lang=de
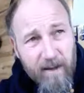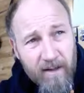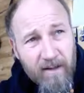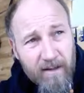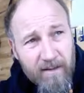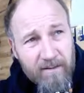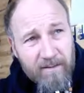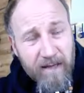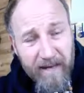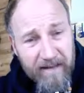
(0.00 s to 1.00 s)
äh,
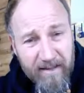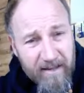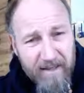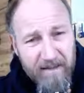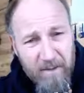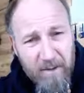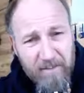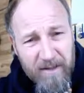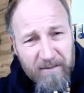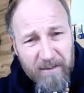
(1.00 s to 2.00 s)
Handy,
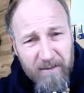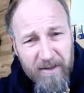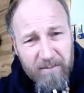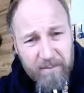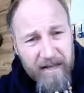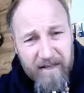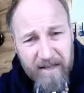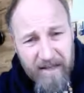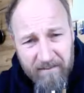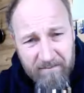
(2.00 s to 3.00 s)
überhaupt keine Frage,
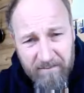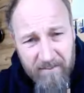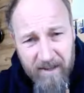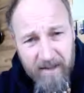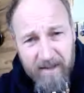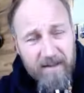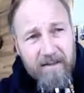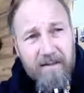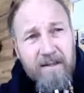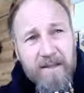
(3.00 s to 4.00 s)
Medien,
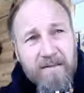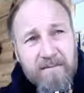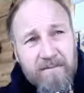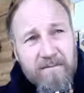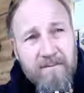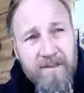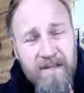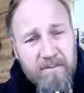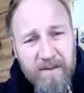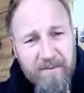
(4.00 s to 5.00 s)
äh,
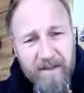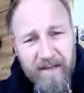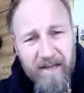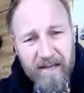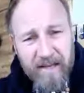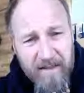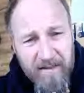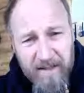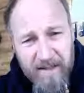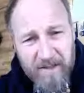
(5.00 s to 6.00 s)
E-Mail-Verkehr,
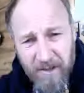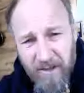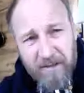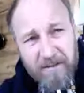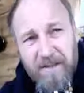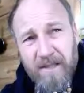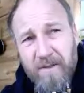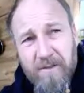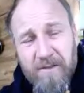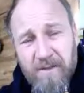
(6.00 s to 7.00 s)
Internet schauen, das
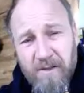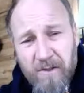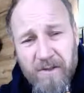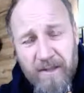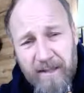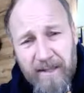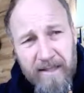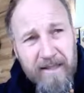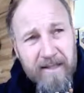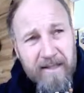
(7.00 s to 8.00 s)
sind alles so Sachen.
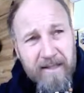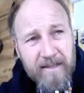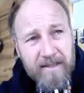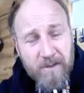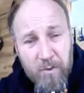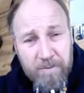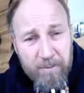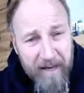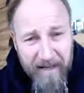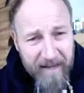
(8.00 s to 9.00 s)
Äh,
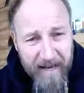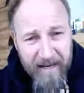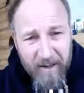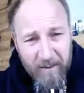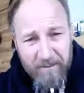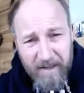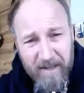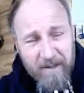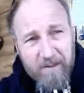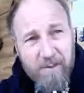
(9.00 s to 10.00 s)
Supermärkte, einkaufen
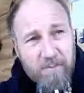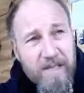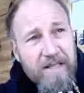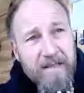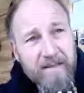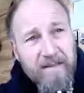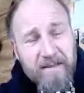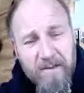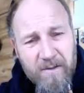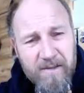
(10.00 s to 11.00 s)
gehen, konsumieren,
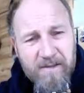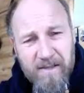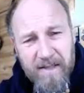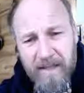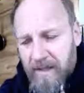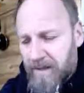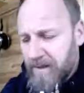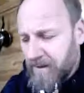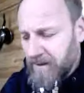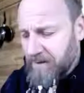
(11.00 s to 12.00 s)
das ist alles,
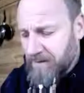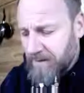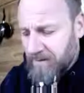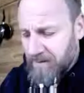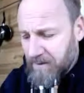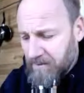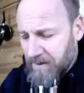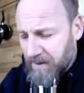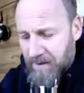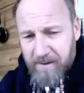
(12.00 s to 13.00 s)
alles äh,
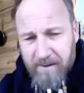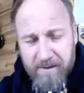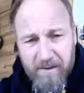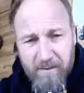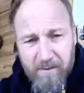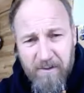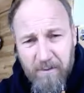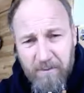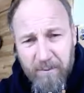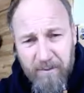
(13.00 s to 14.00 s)
mit einem ganz, ganz großen
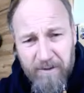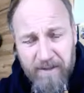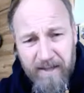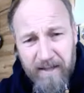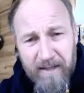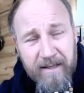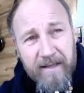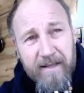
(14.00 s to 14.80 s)
Suchtpotenzial